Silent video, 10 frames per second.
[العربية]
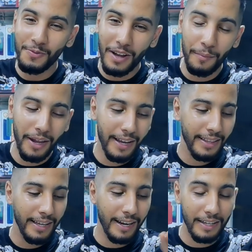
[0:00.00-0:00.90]
كي دايره
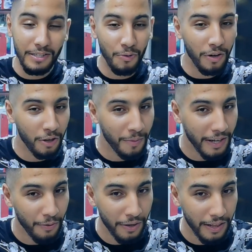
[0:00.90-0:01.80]
كنصور لكم الاخوان هاد
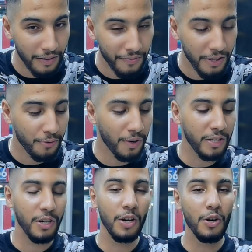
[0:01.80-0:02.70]
الفيديوهات
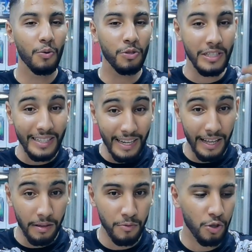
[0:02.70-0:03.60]
وتندير هاد
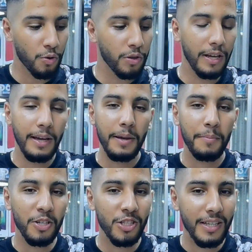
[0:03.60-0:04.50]
المجهود باش
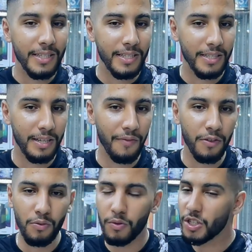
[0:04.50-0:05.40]
الناس تستافد ويجي
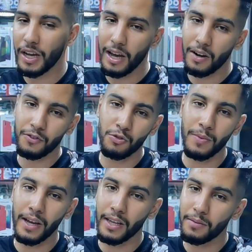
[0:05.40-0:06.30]
عارف شنو باغي
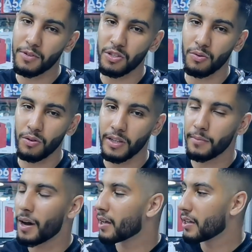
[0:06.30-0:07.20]
كما تنقول ديما
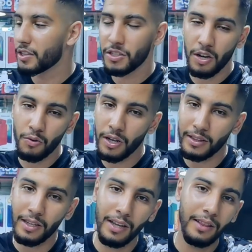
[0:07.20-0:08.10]
يجي اخويا عطيني هاد
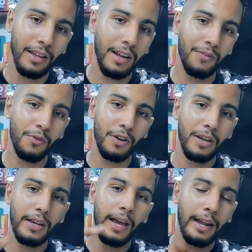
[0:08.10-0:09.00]
التليفون
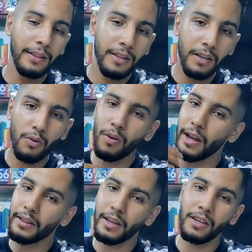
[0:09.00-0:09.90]
عندي ولا عند اي
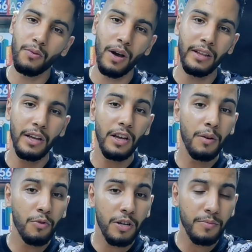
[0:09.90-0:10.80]
واحد المهم انت
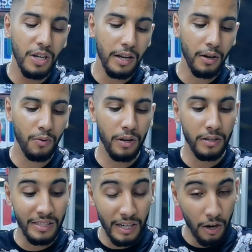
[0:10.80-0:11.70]
الاخو... انت
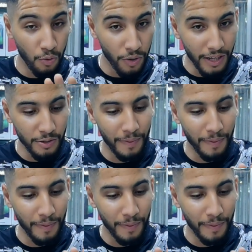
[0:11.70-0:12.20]
اخويا تبقى